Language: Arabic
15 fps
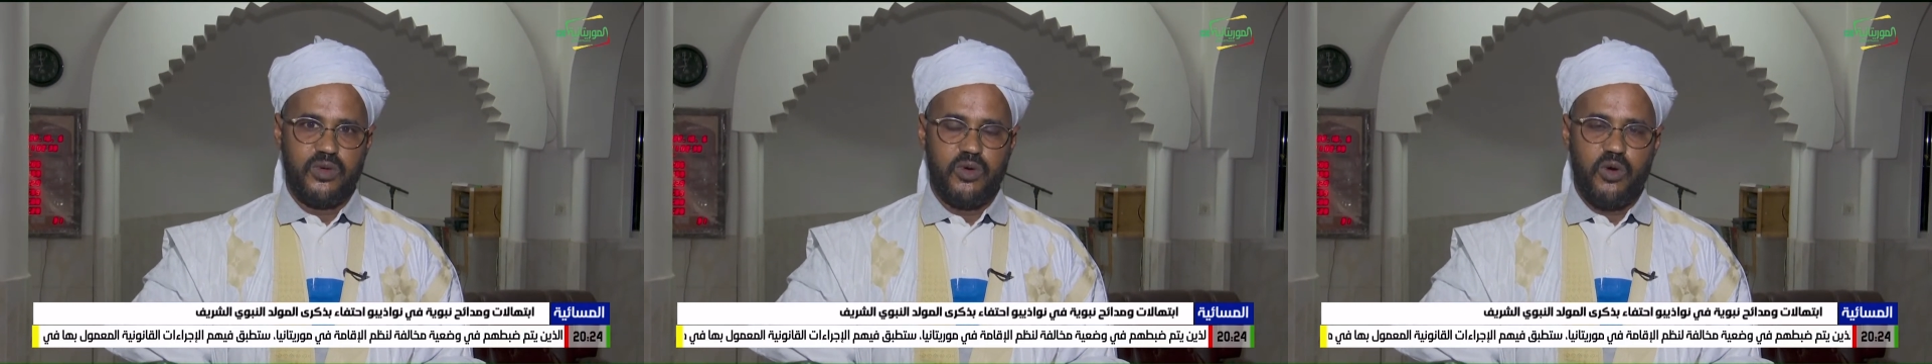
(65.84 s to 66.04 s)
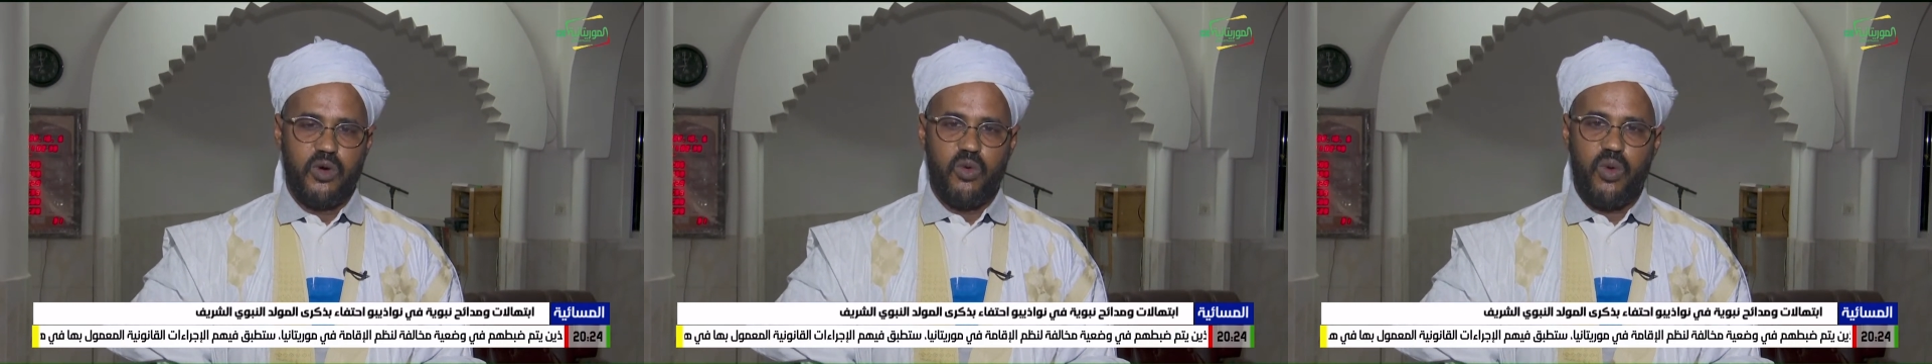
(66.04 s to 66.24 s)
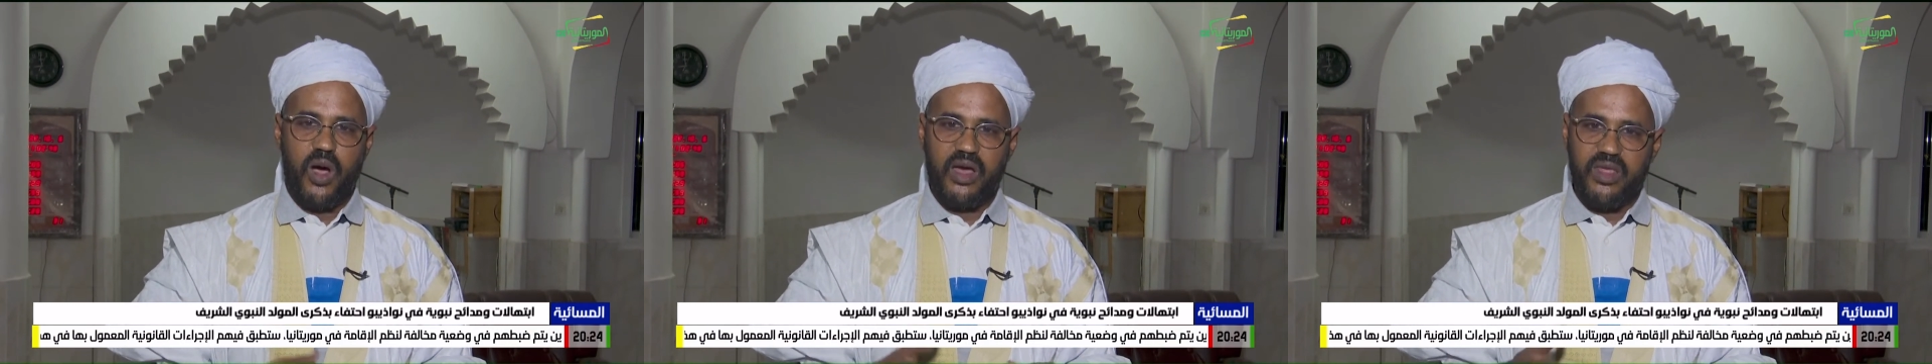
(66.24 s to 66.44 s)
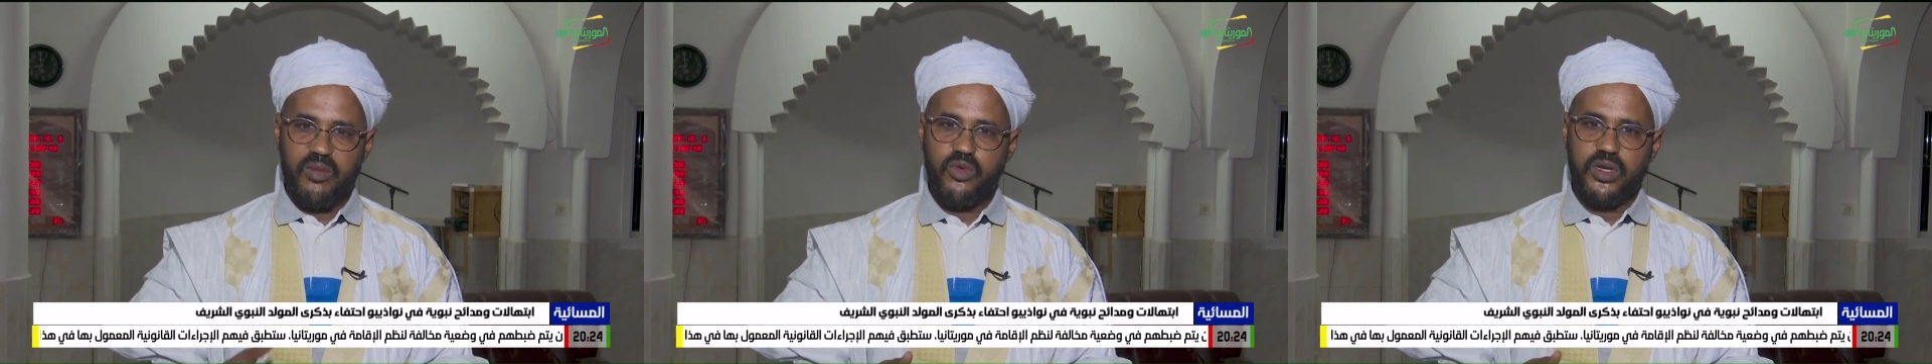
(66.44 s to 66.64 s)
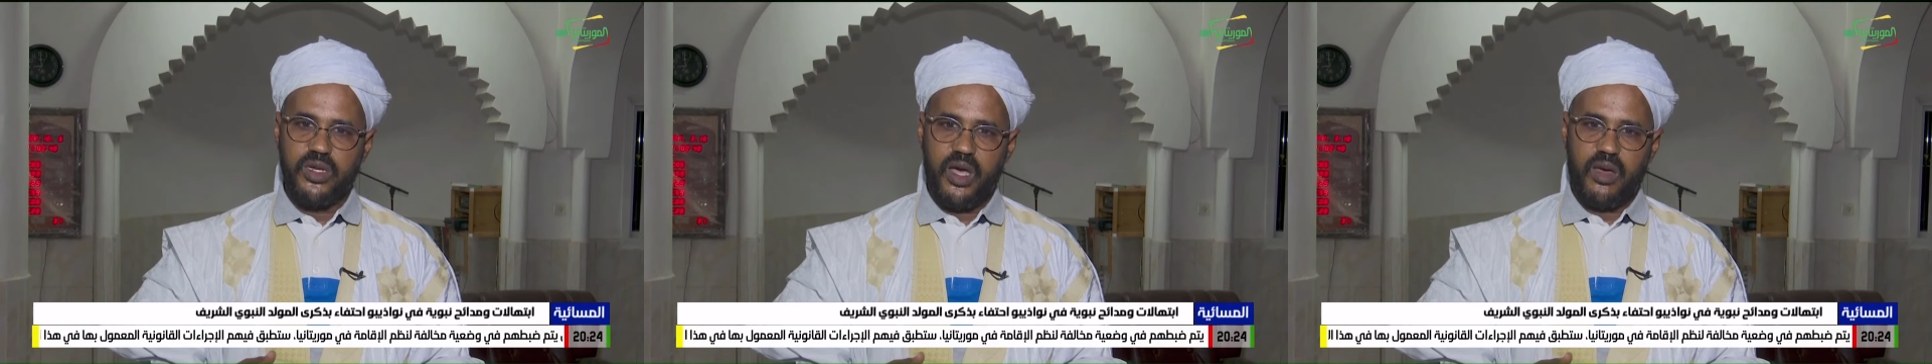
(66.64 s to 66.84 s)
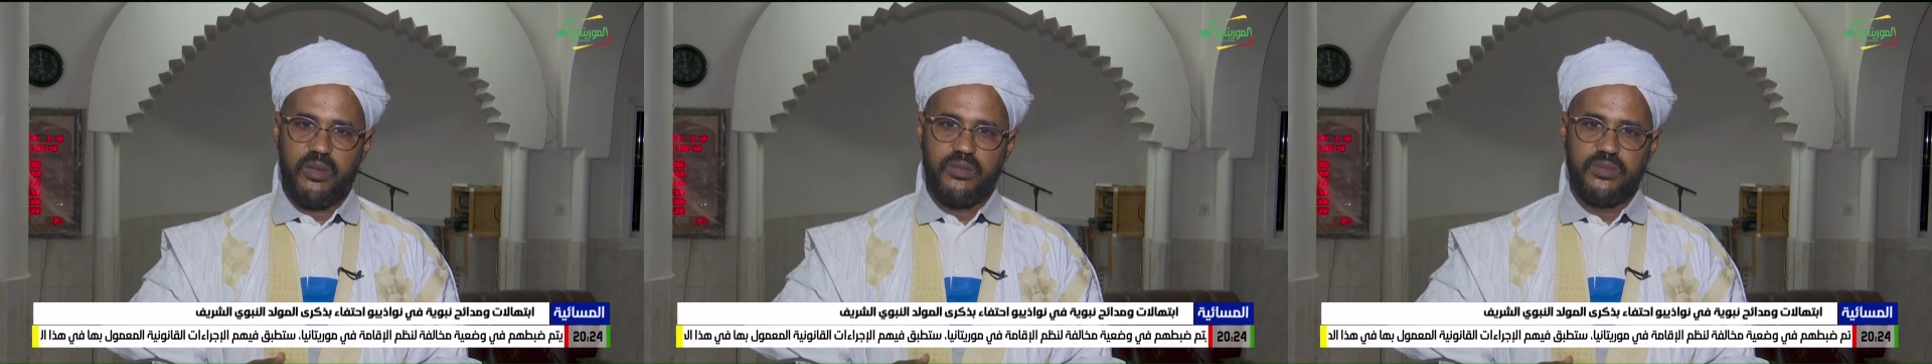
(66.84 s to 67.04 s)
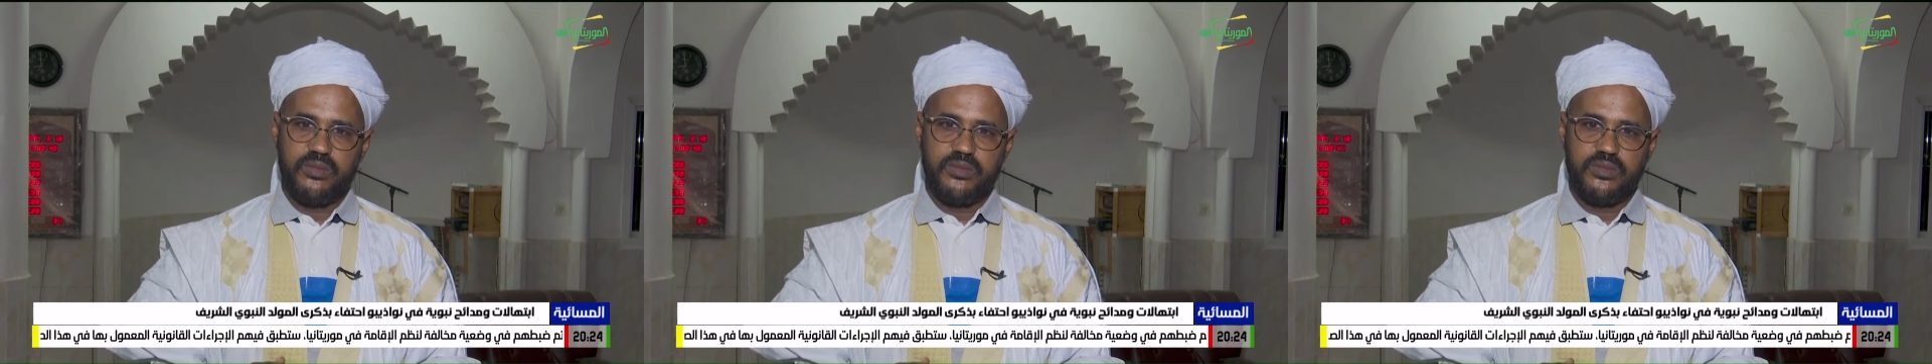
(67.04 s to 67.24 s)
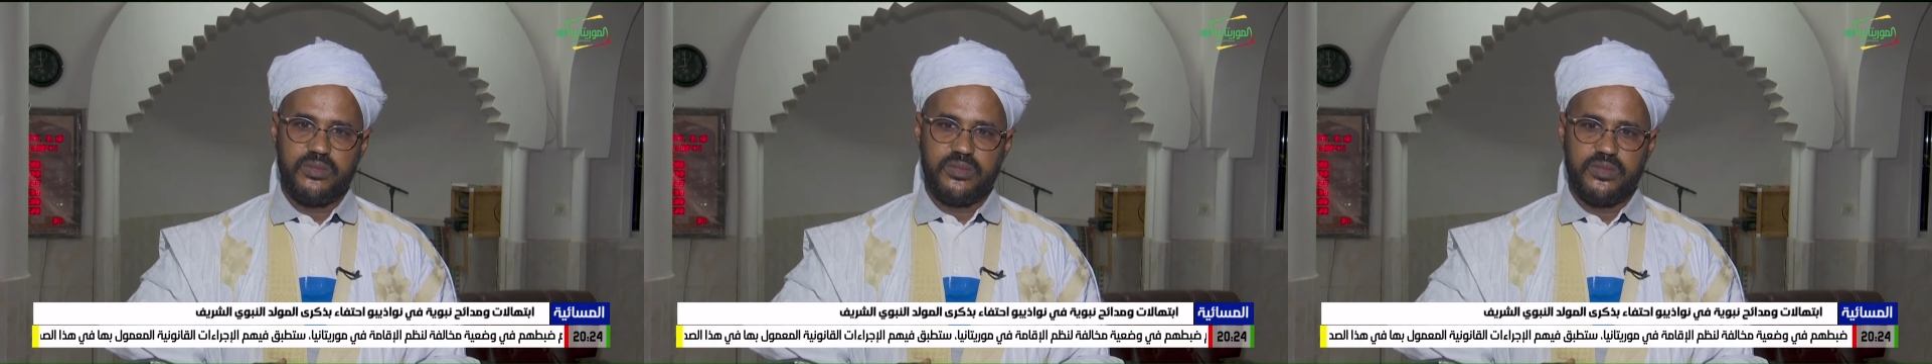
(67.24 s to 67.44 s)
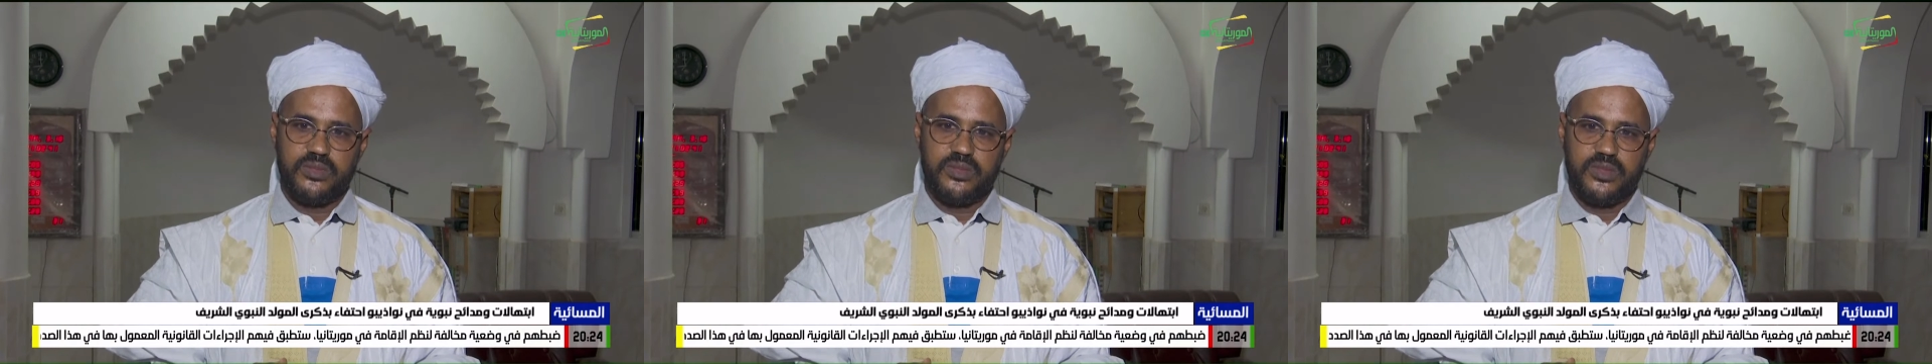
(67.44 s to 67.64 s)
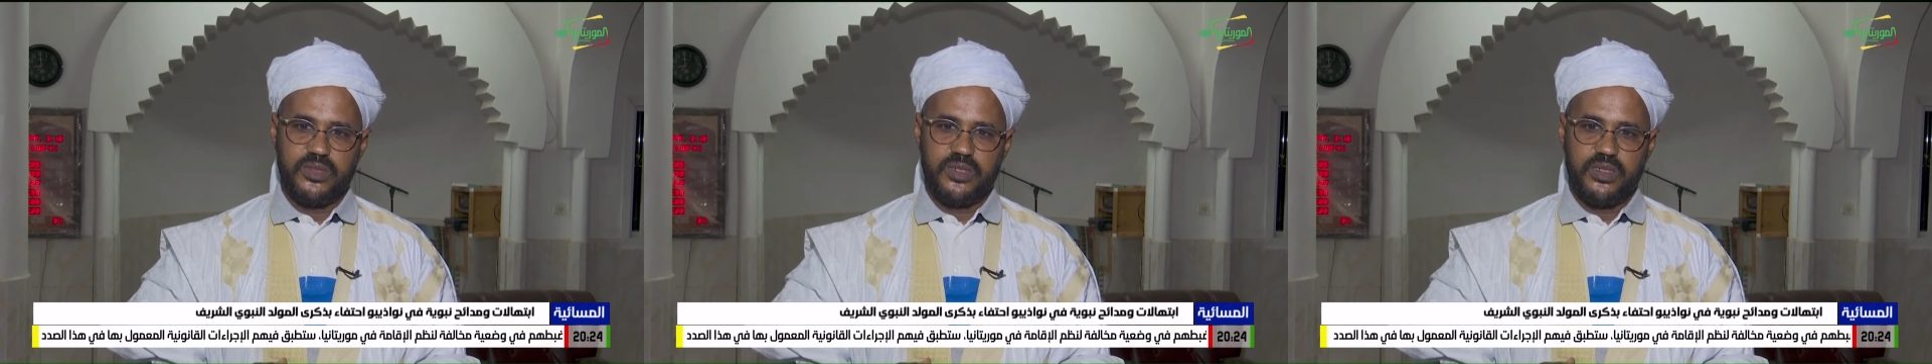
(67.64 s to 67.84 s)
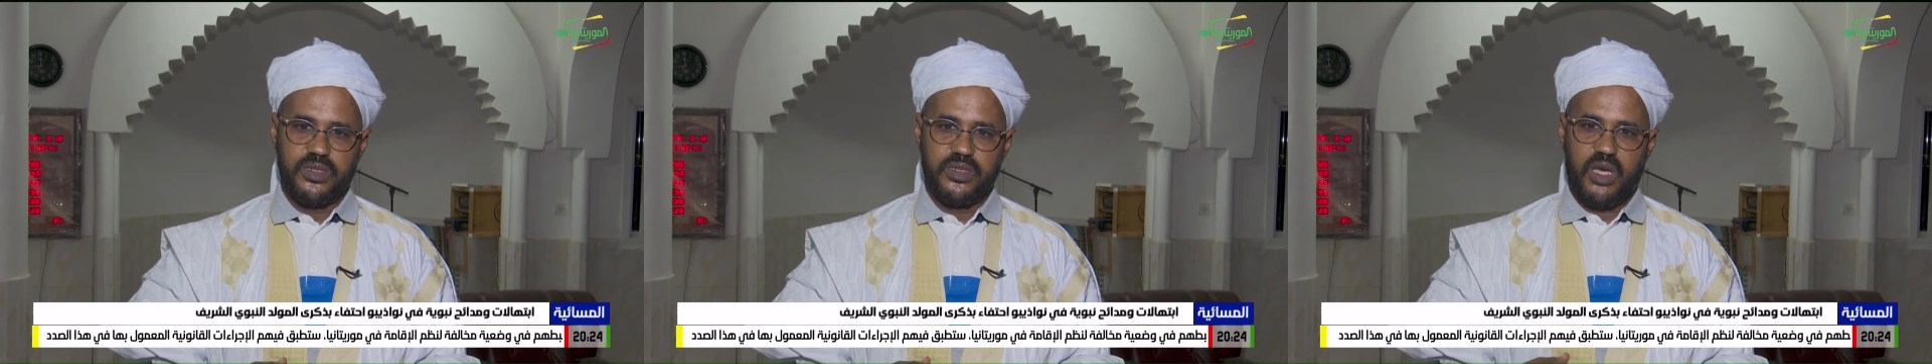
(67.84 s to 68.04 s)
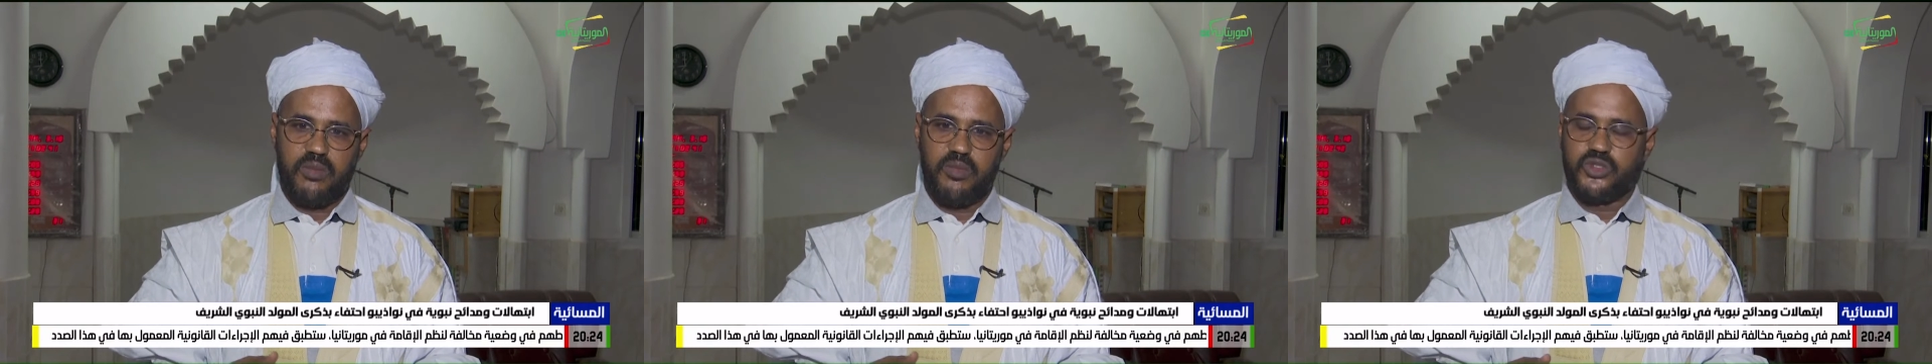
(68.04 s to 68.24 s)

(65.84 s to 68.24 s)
وأعظم النعم نعمة